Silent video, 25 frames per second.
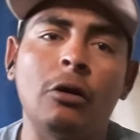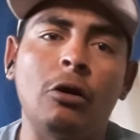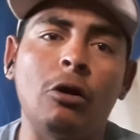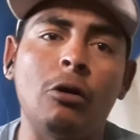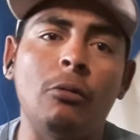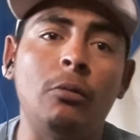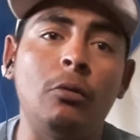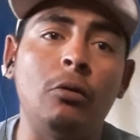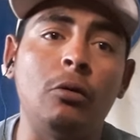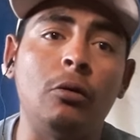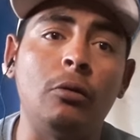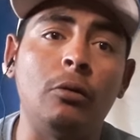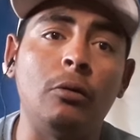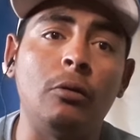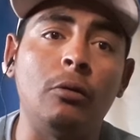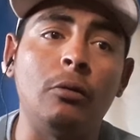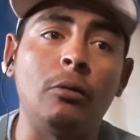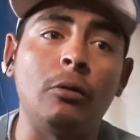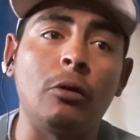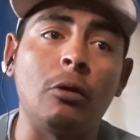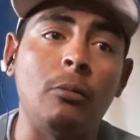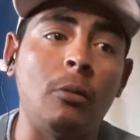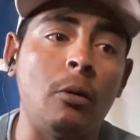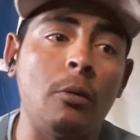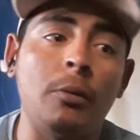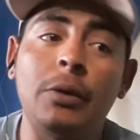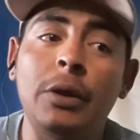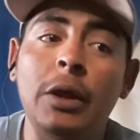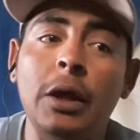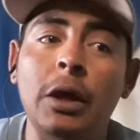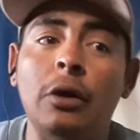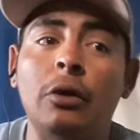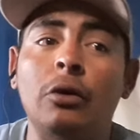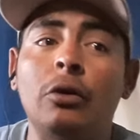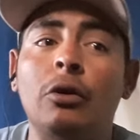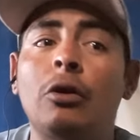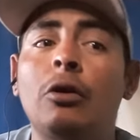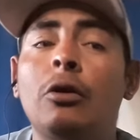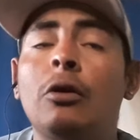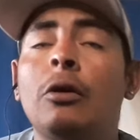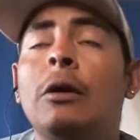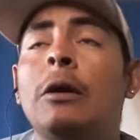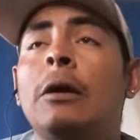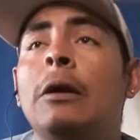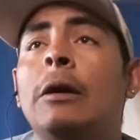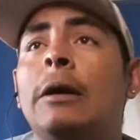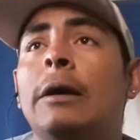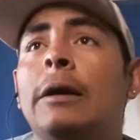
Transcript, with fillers: como, como video, ¿no?